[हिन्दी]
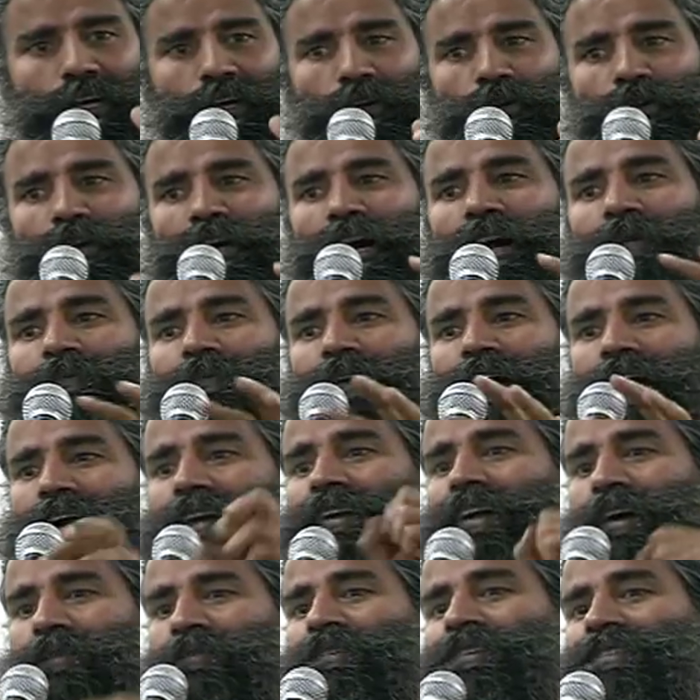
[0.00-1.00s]
करोड़ का आप
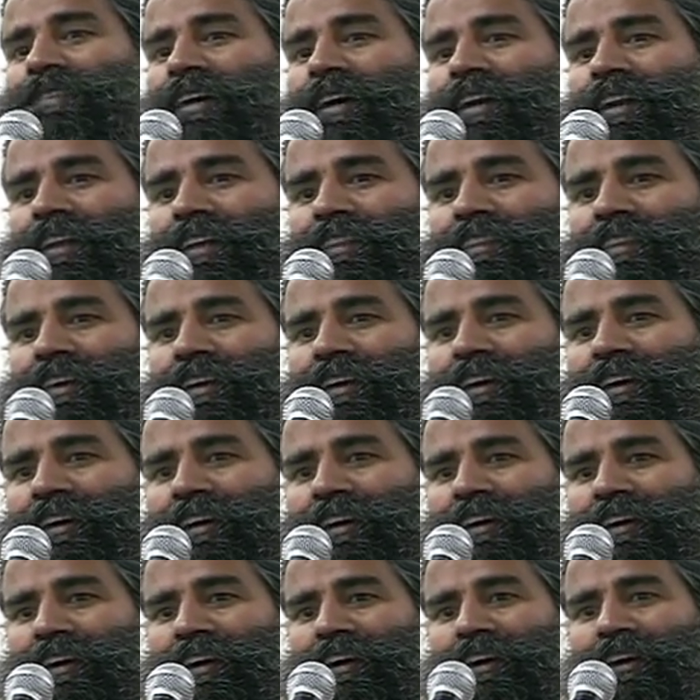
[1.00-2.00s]
घाटा भी सह लेते
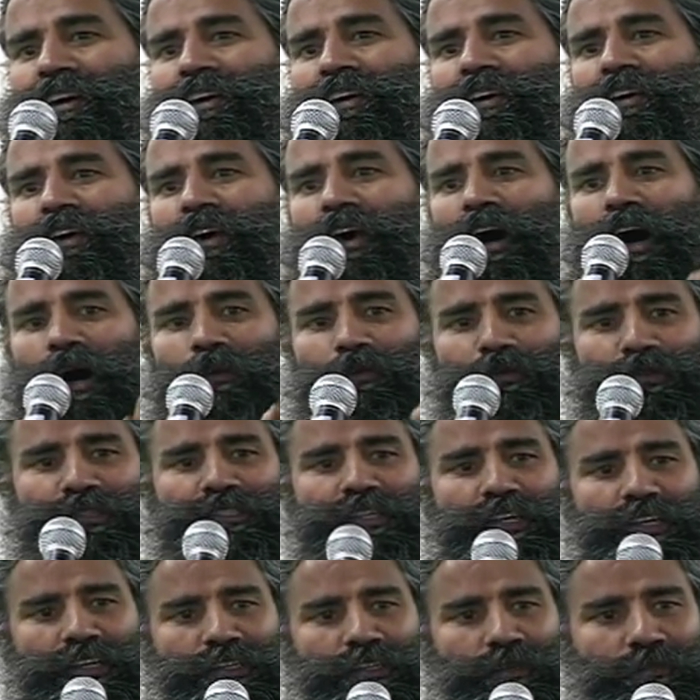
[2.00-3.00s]
हैं आप
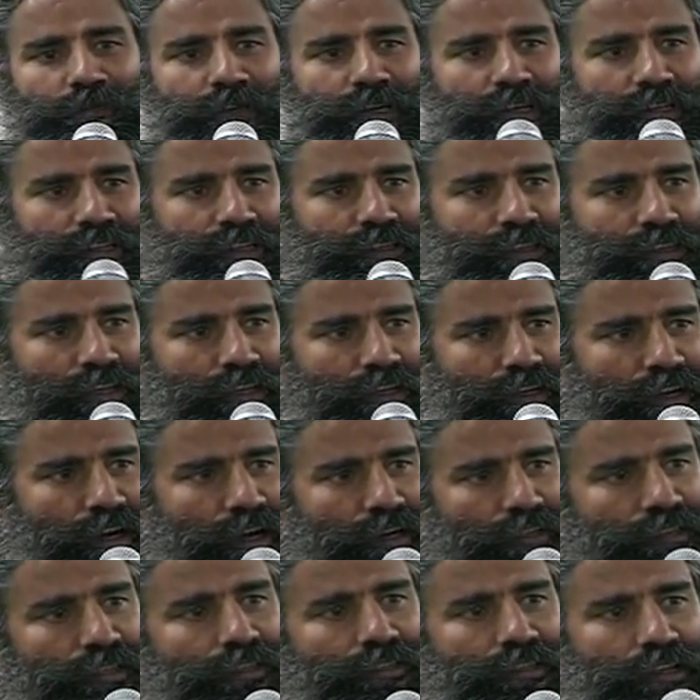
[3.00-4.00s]
उससे खत्म कर देते हैं एक
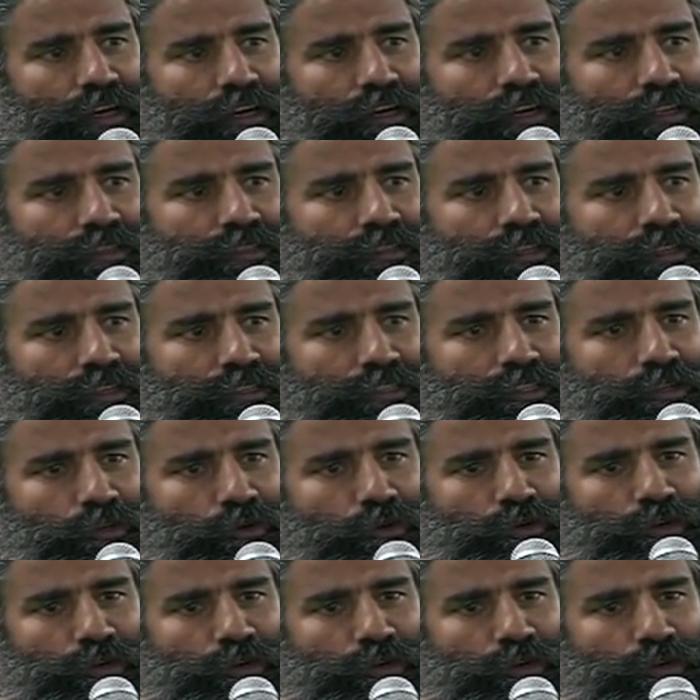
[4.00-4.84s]
आर्थिक ताकत से किसी को